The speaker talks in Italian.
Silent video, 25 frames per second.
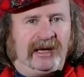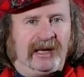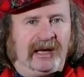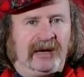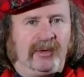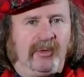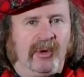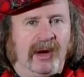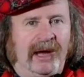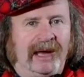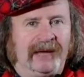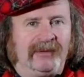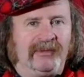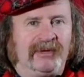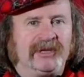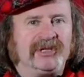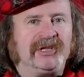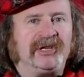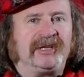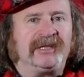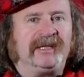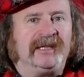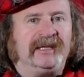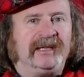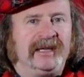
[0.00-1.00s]
nella quale una
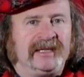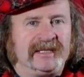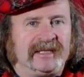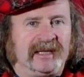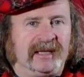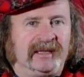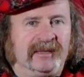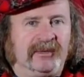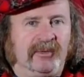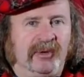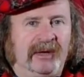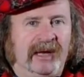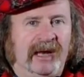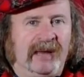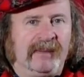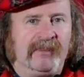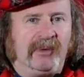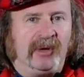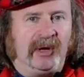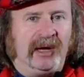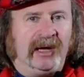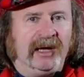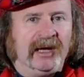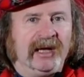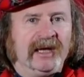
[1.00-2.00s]
certa destra di
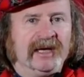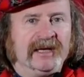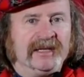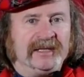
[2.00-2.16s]
quell'epoca